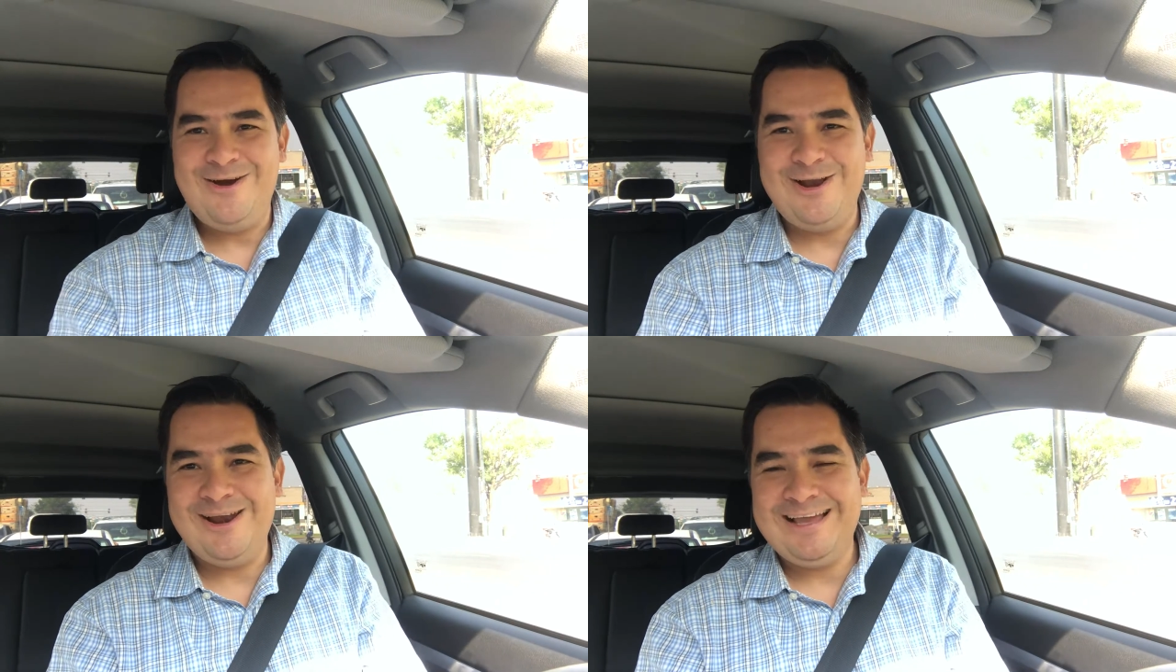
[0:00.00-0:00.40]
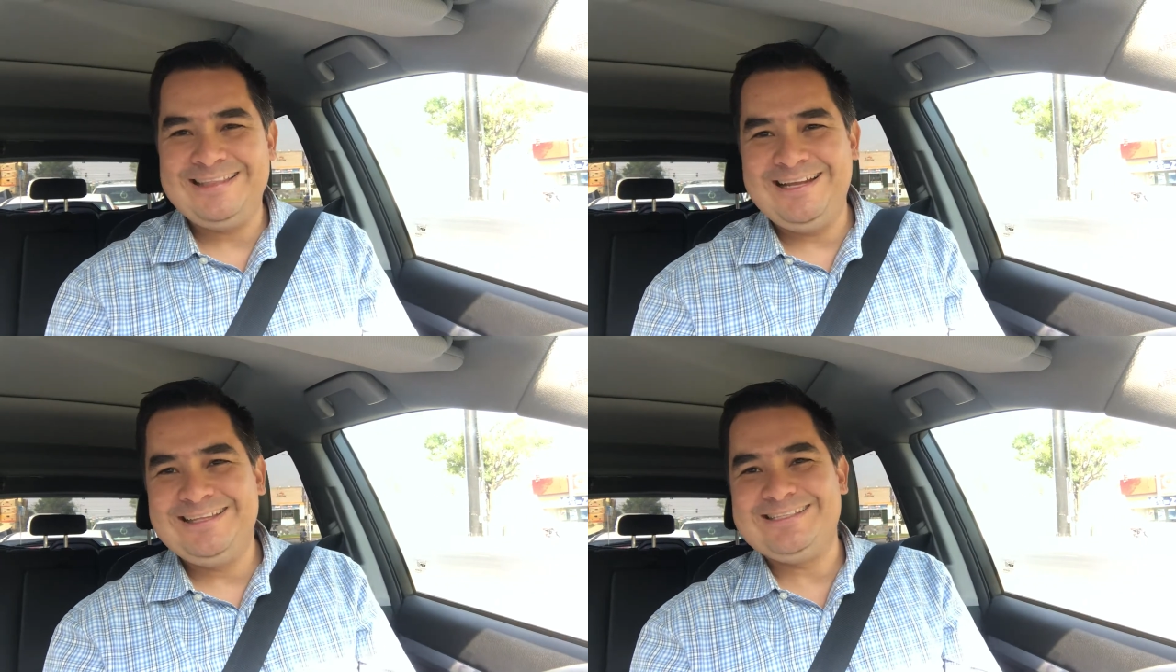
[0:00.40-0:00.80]
hola, hola, ¿qué
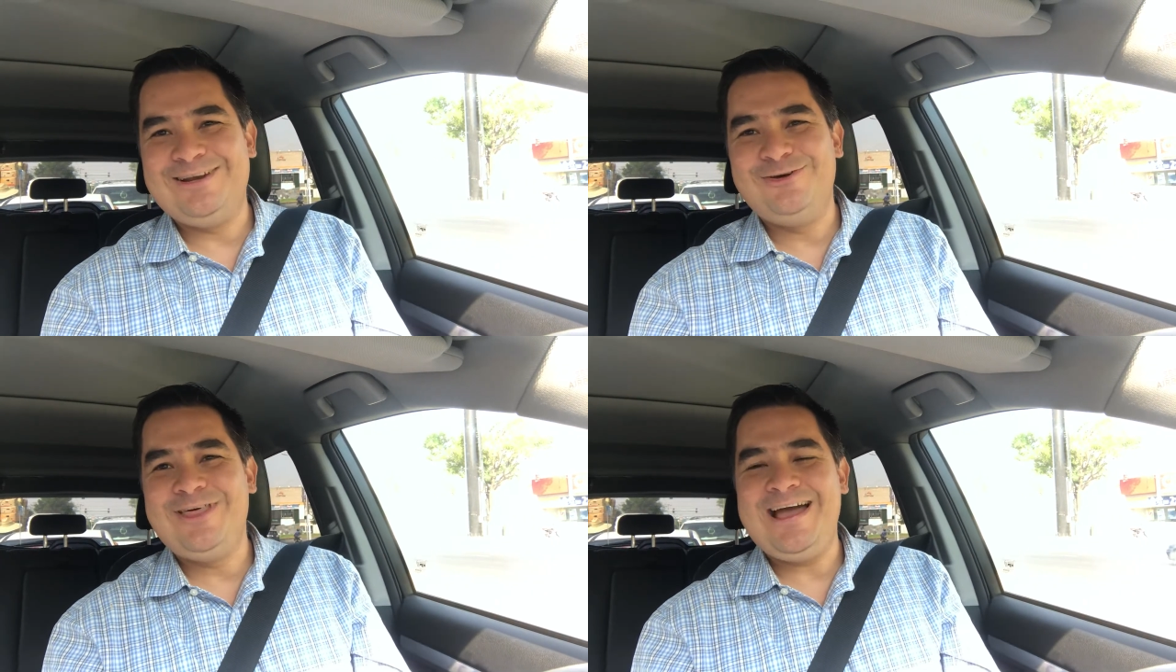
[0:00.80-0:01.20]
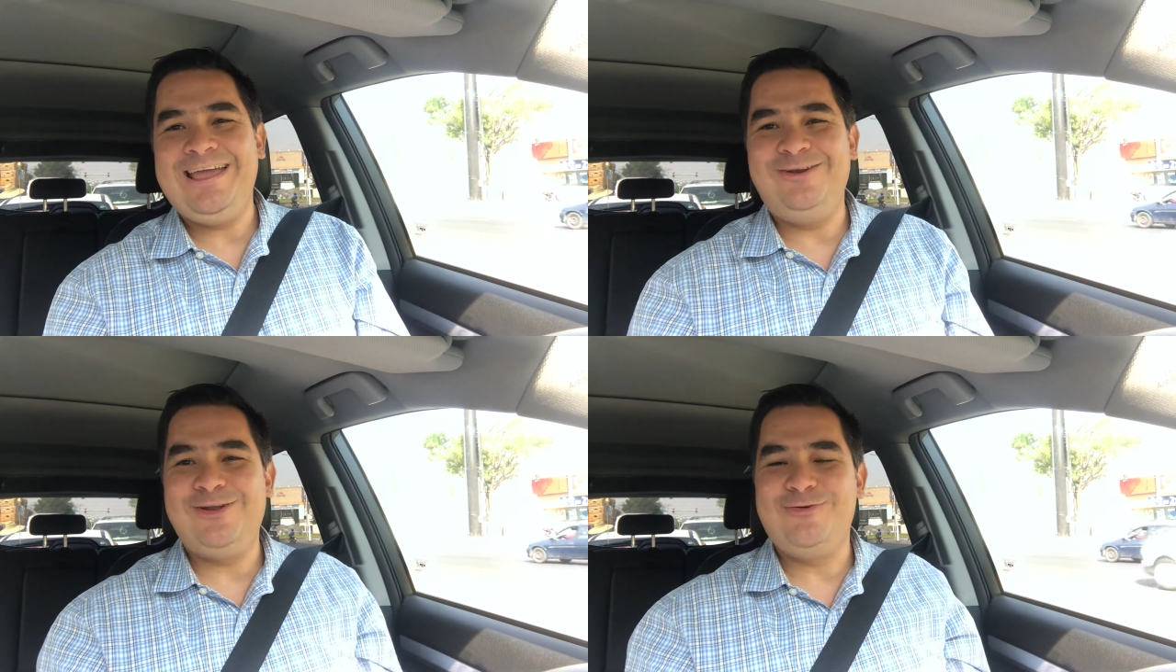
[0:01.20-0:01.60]
tal? Te saluda
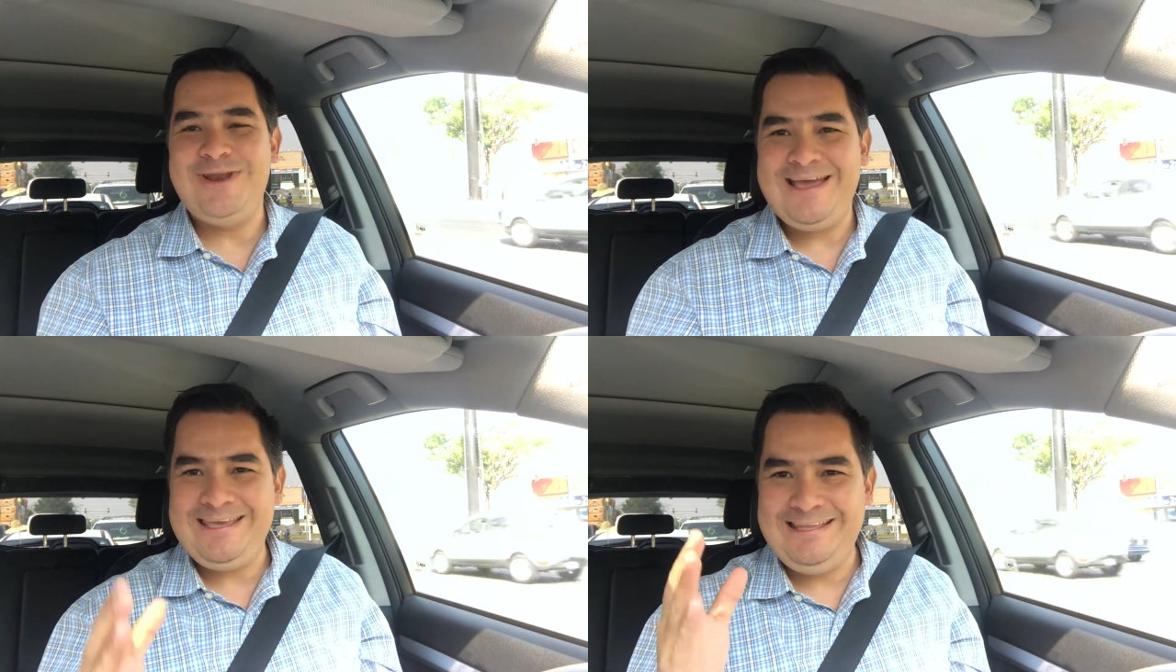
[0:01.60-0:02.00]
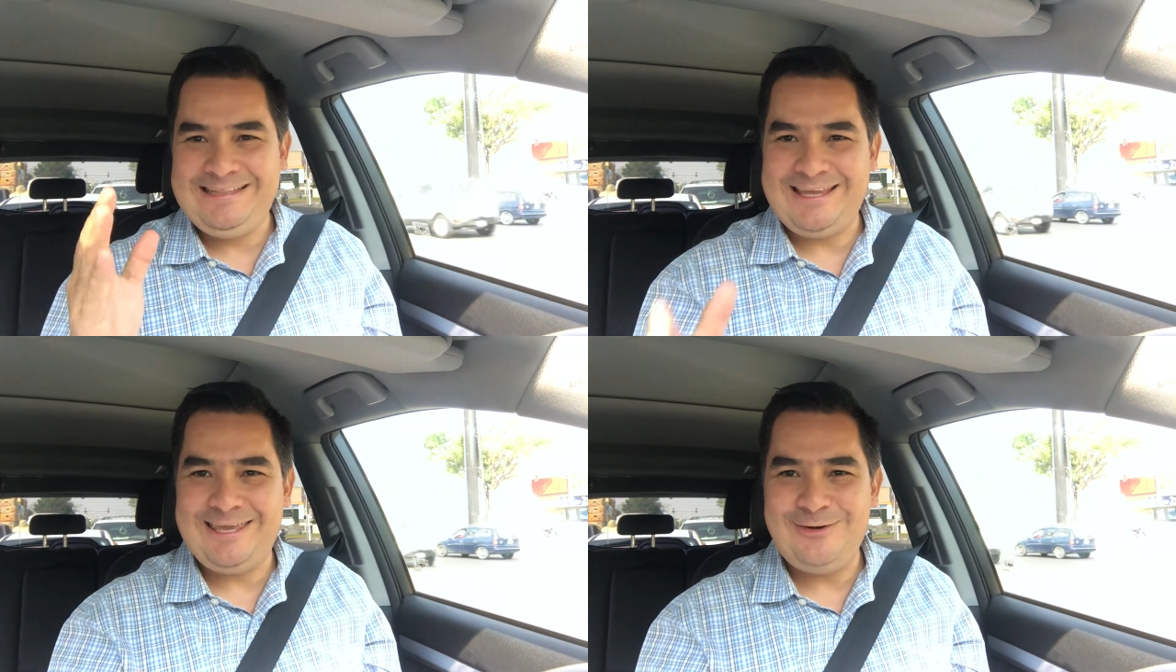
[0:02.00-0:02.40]
Elio Laguna y
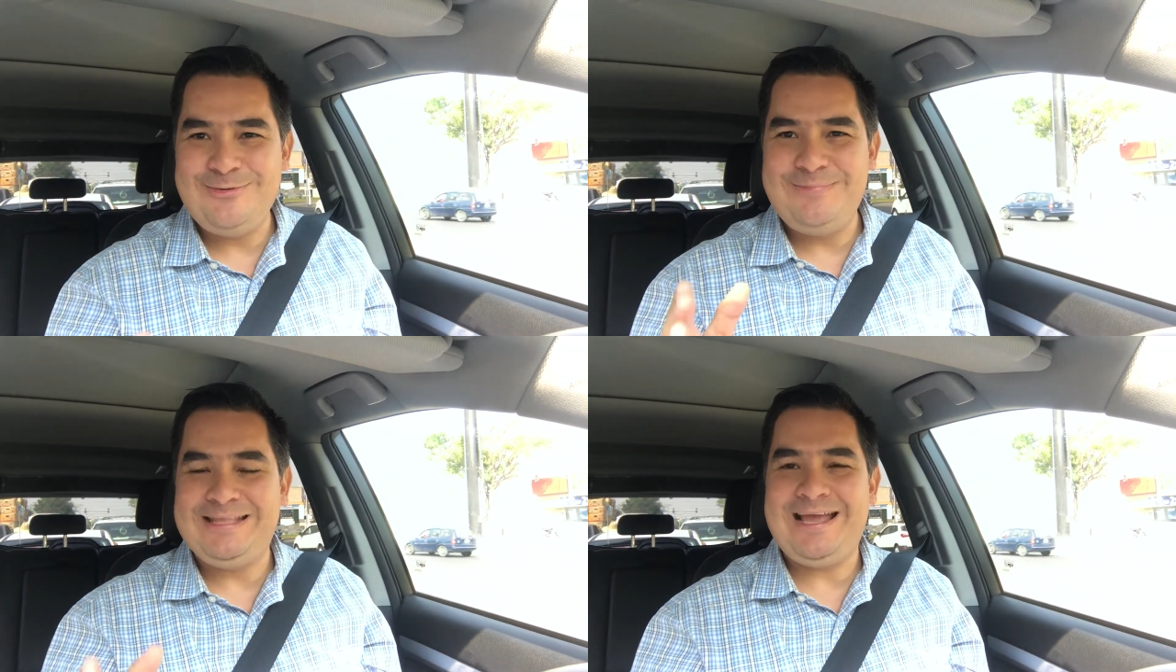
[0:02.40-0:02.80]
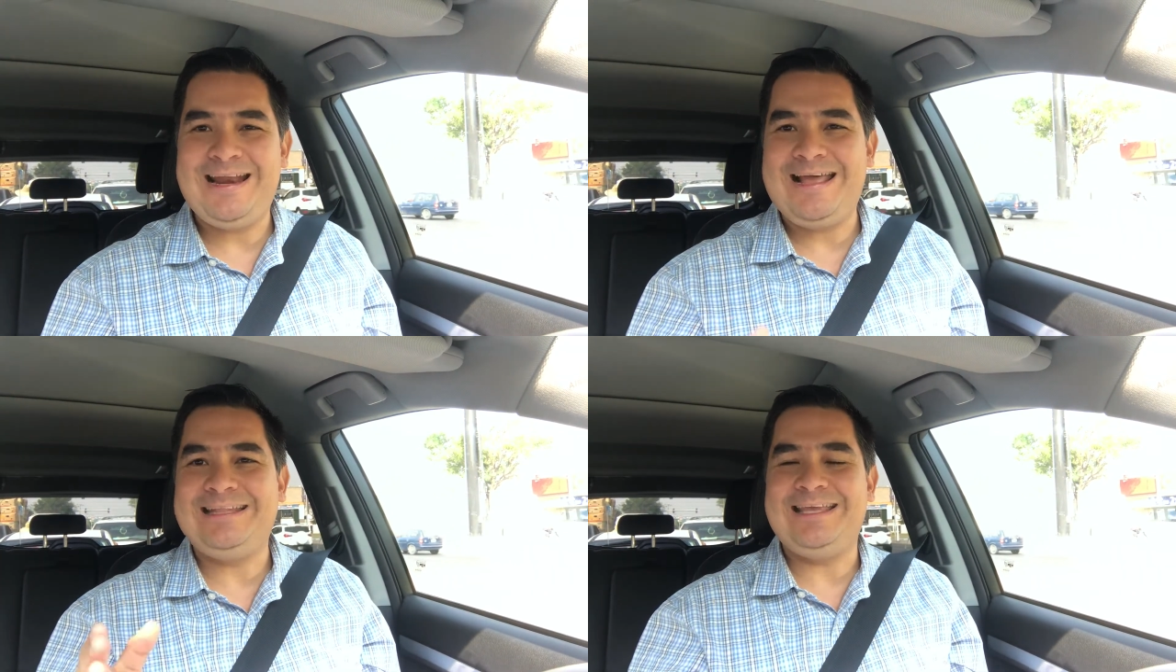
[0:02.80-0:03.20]
te quiero
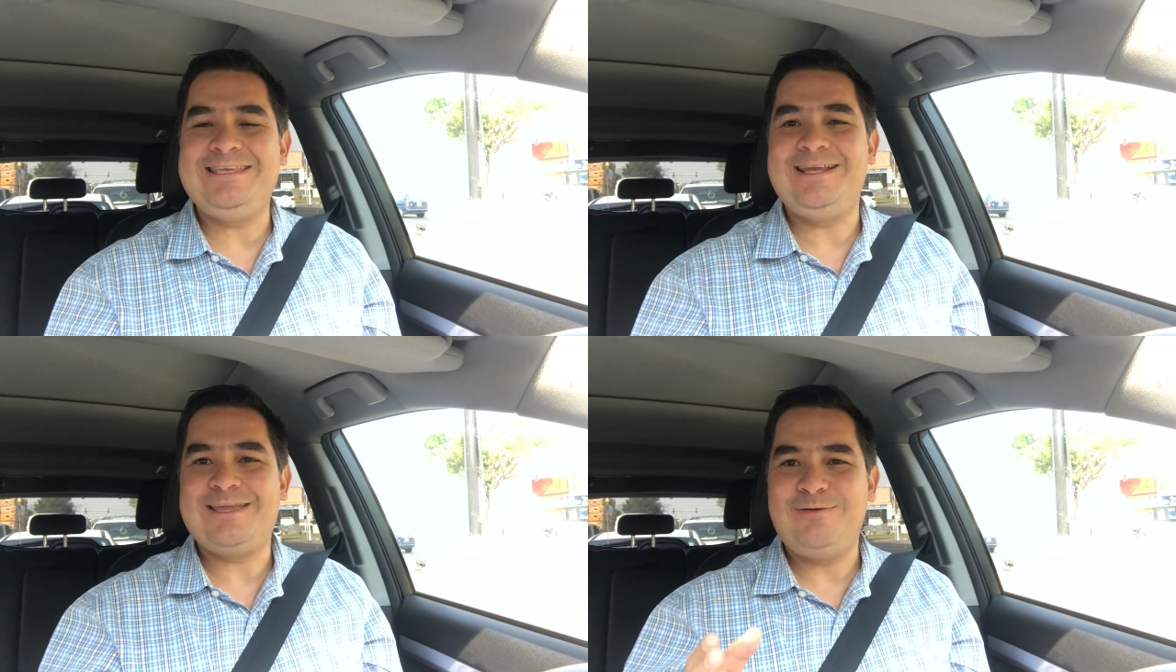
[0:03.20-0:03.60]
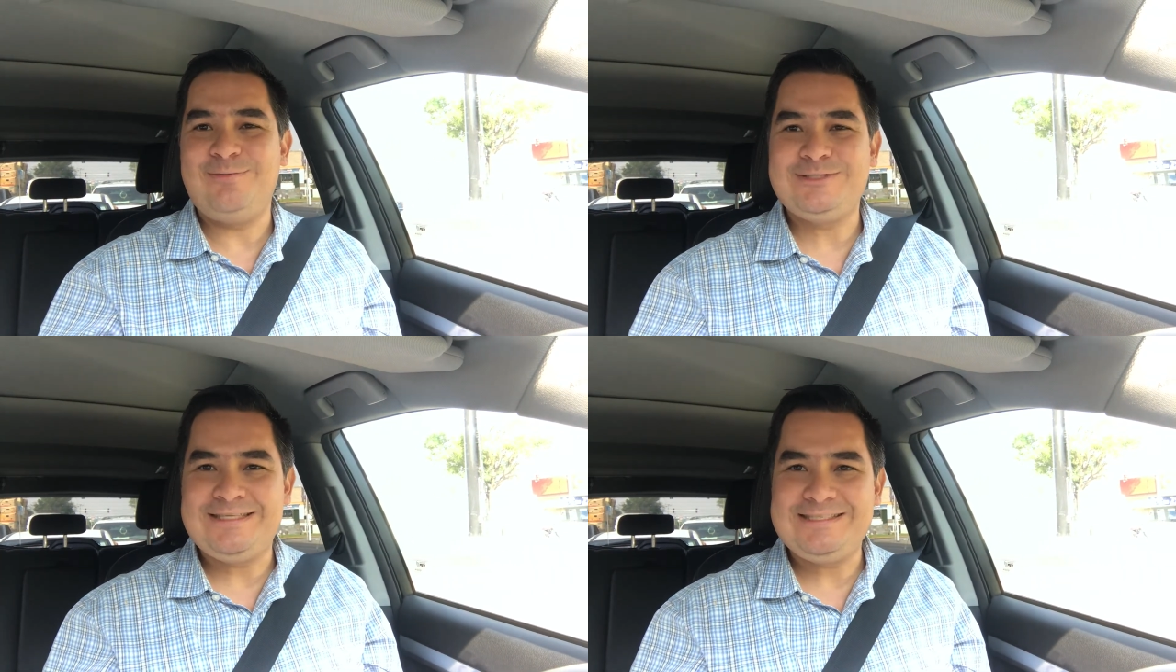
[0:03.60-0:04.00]
invitar al taller que
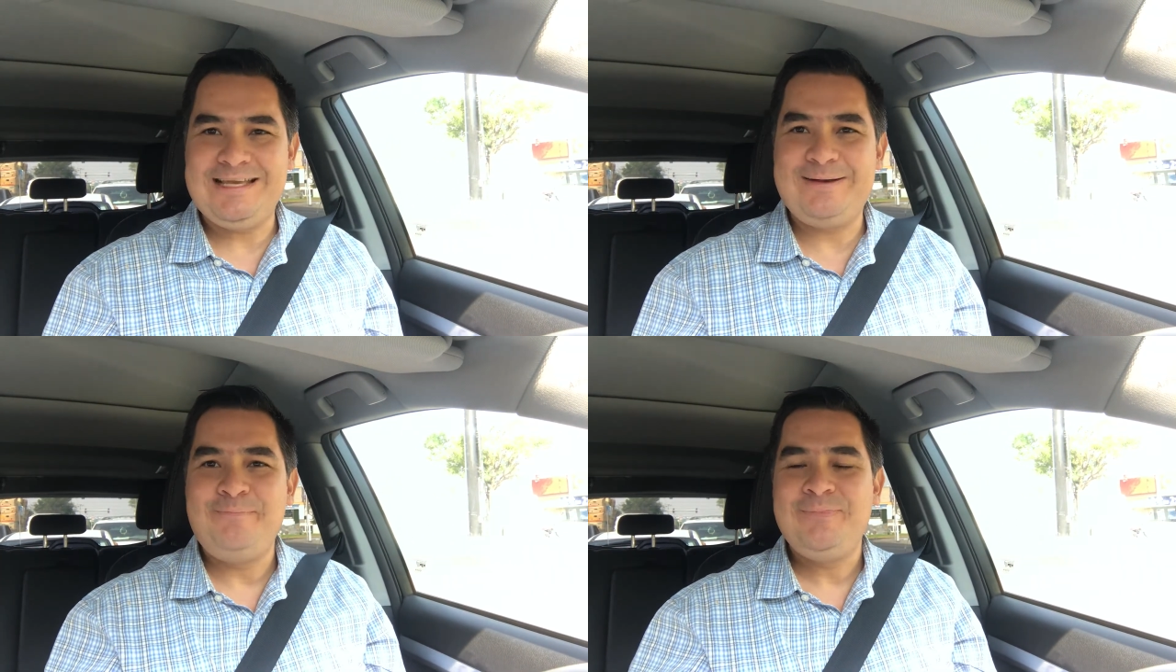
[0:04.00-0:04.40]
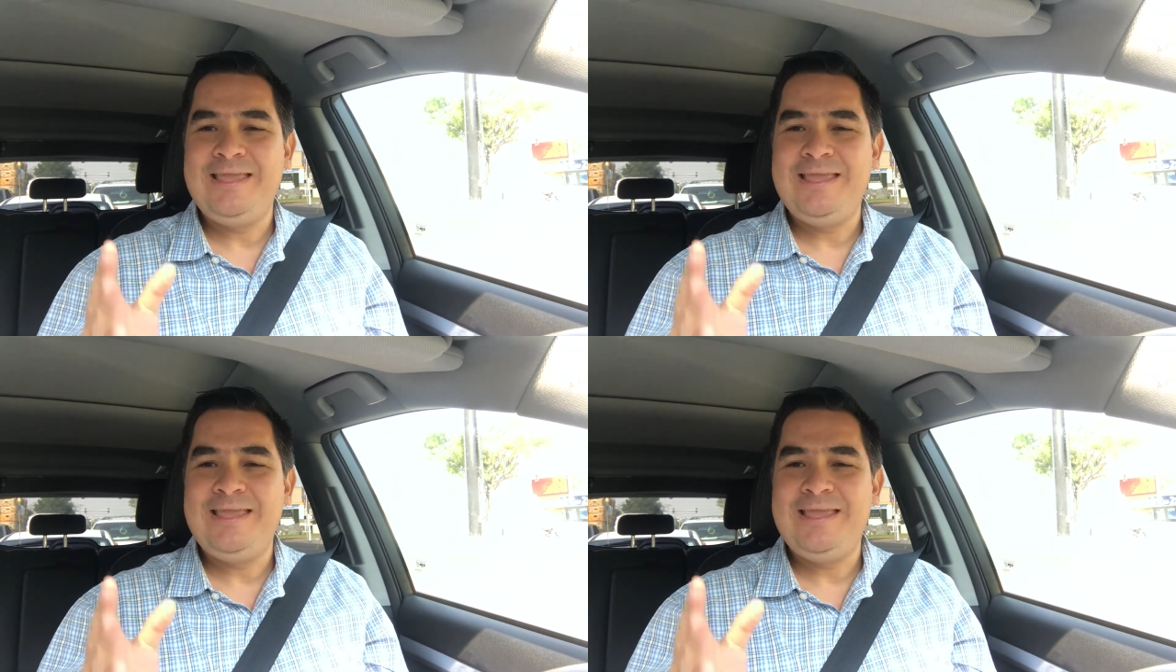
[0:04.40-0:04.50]
vamos a hacer